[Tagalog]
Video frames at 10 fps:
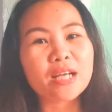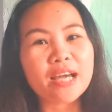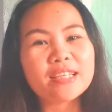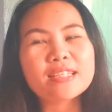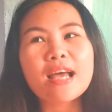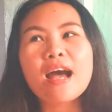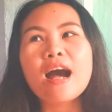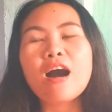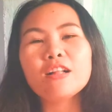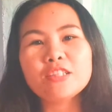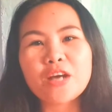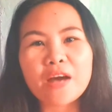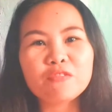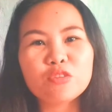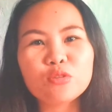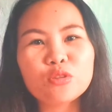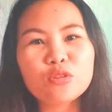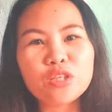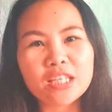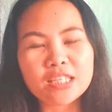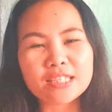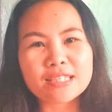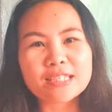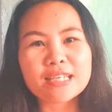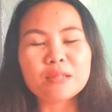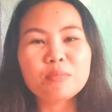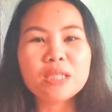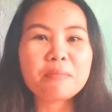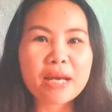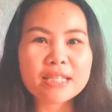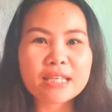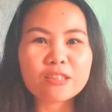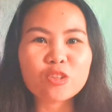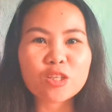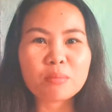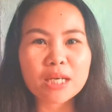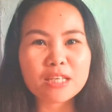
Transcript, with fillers: So guys, all you have to do is send me a message in